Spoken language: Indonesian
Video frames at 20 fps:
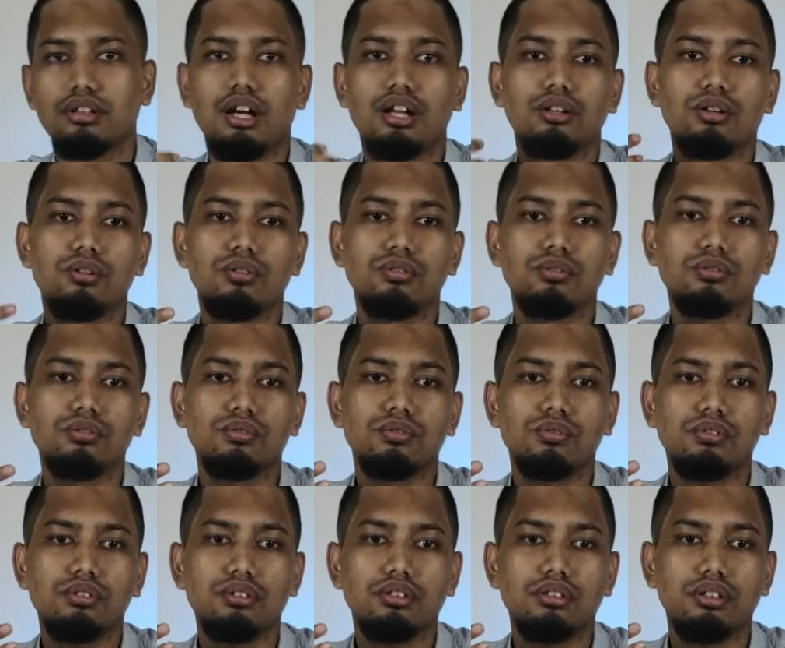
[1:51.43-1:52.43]
kalau
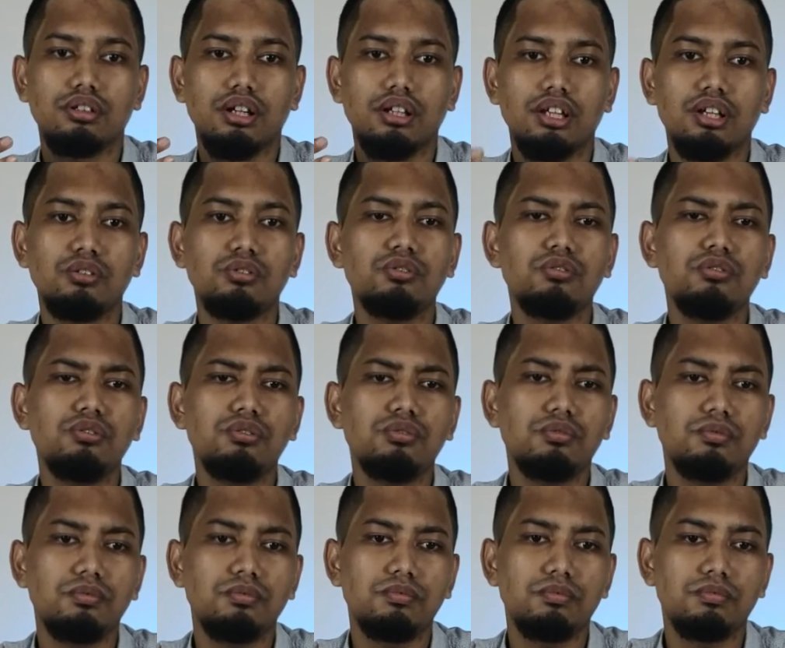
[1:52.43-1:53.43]
kalian tuh
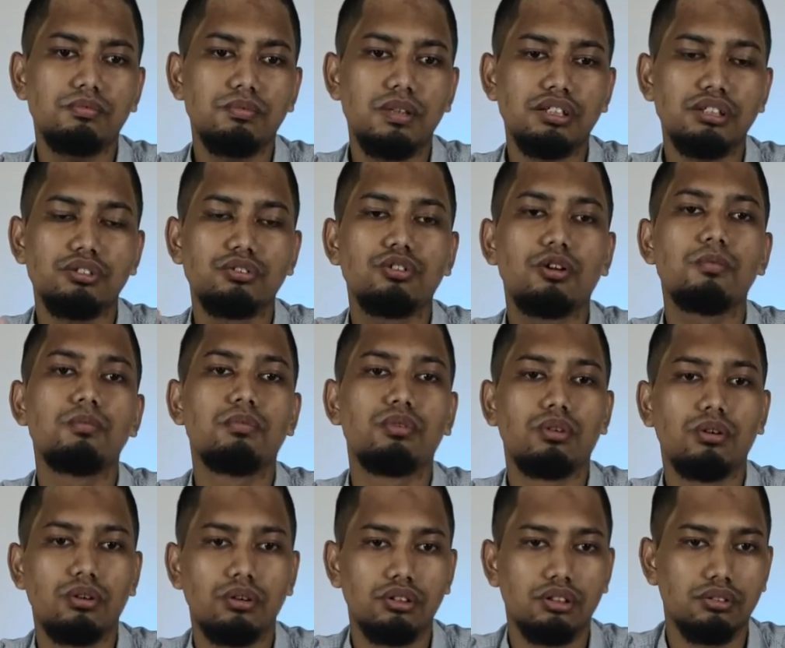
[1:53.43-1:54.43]
masih
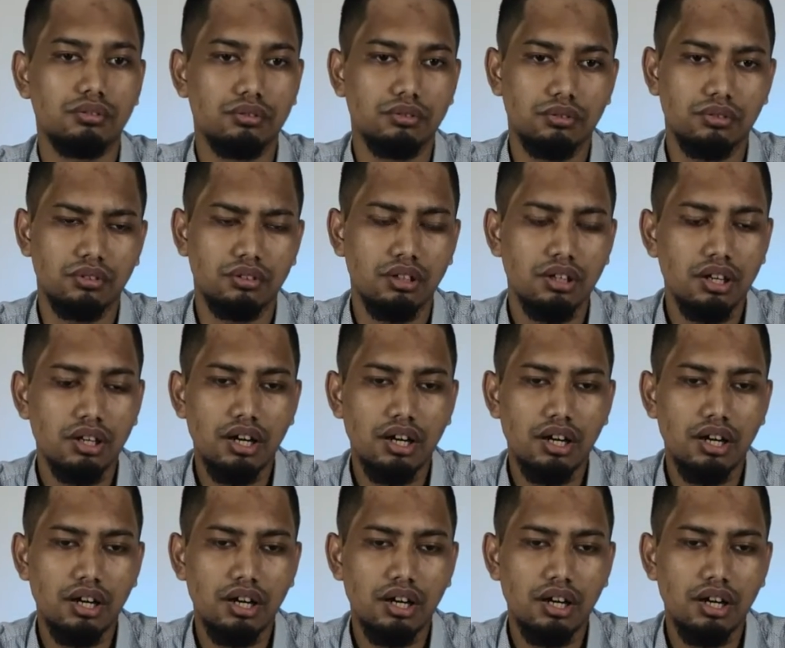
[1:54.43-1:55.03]
jomblo gitu